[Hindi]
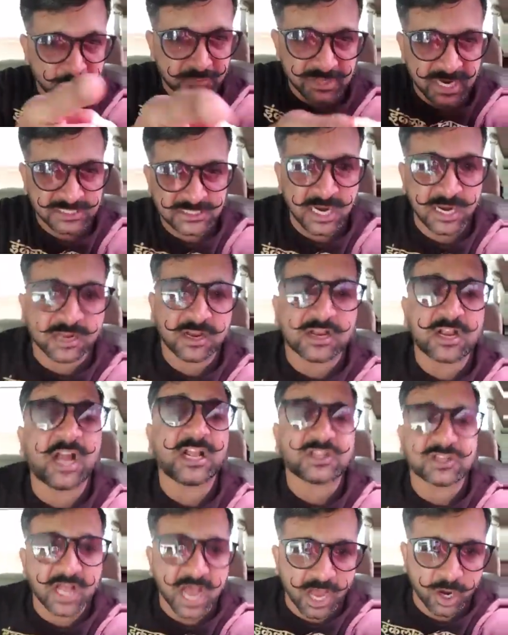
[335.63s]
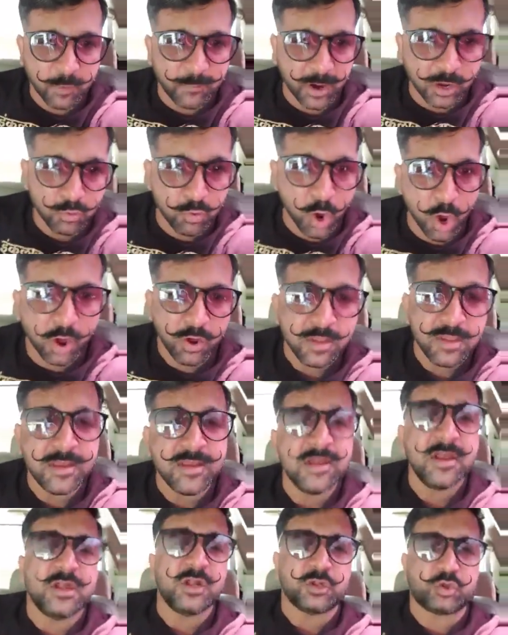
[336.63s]
तुम जैसे गद्दारों भड़ुओं
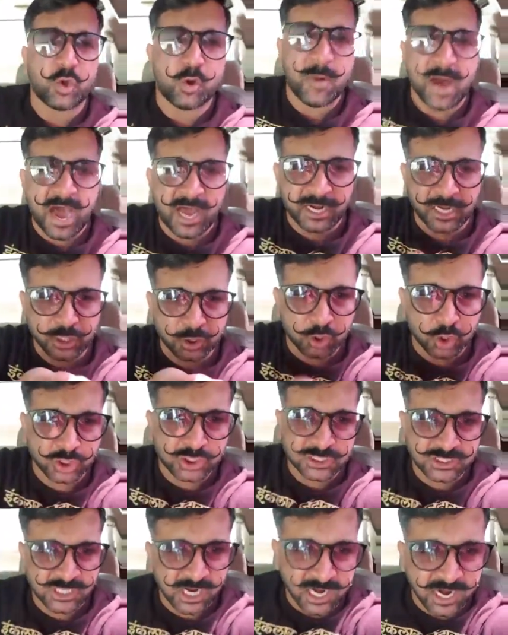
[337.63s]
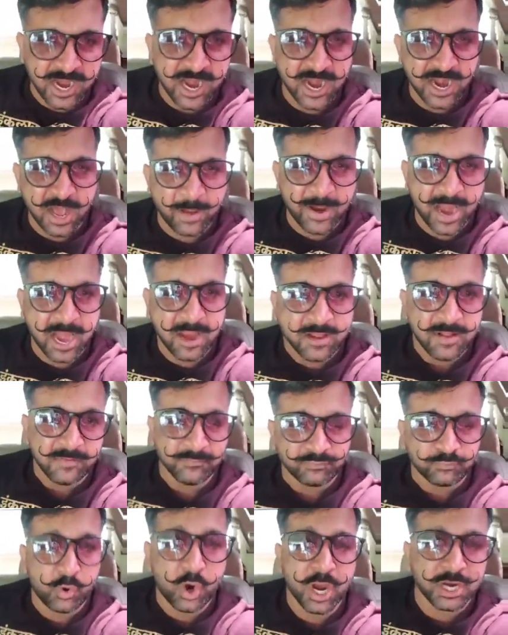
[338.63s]
तुम्हारे जो सर है ना बे
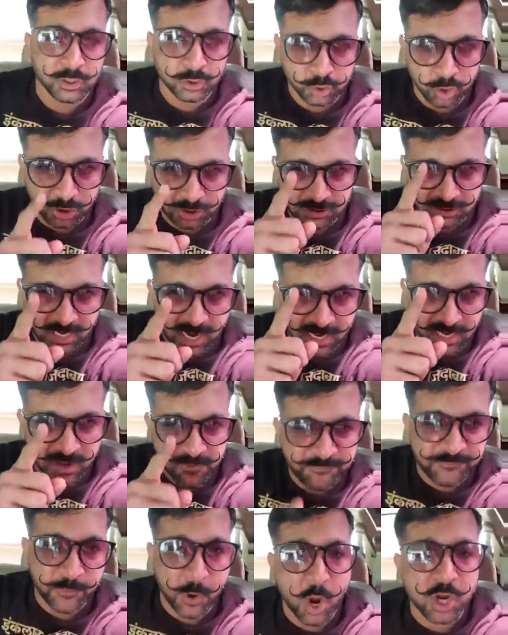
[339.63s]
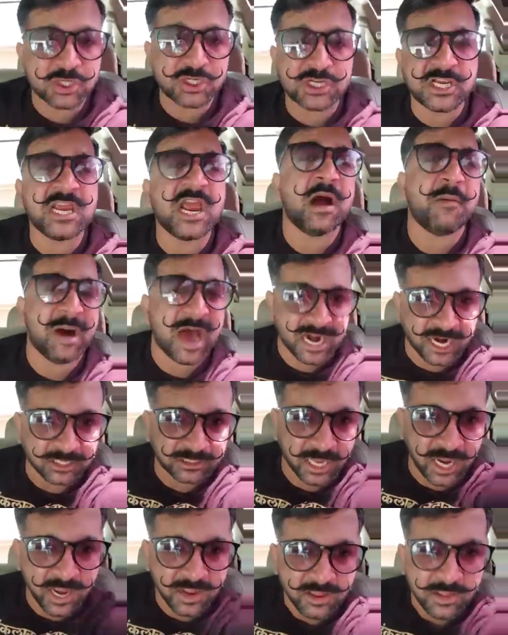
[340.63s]
वो हिंदुस्तानी फौज की
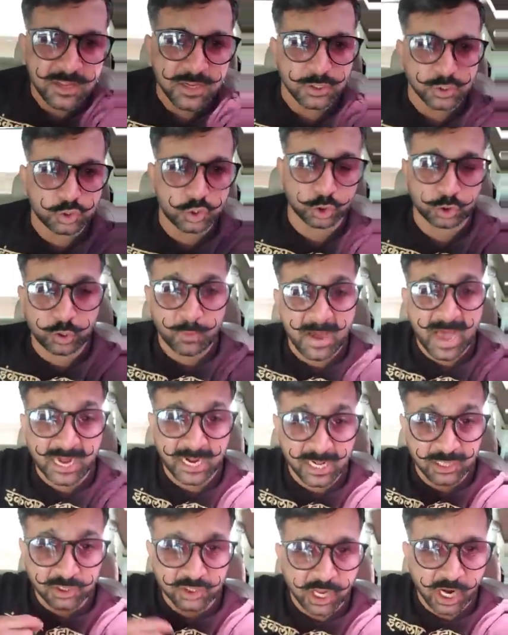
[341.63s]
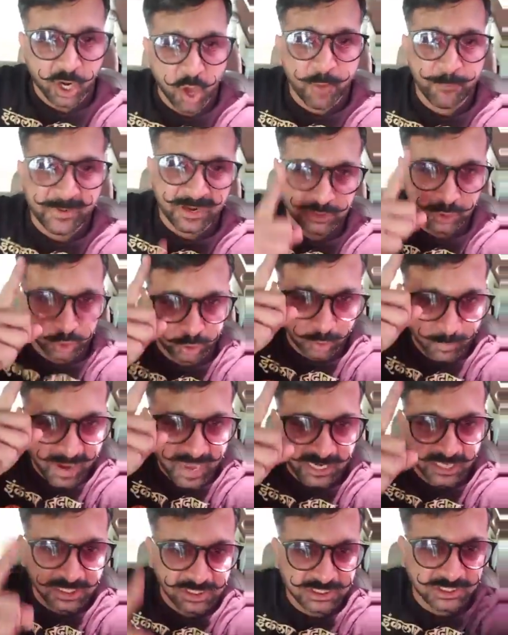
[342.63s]
अमानत है जो तुम्हारे धड़ों पर जो
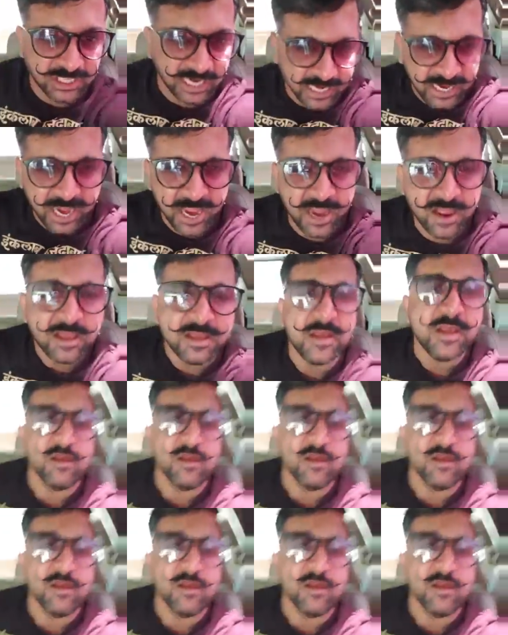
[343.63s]
तुम्हारे सर है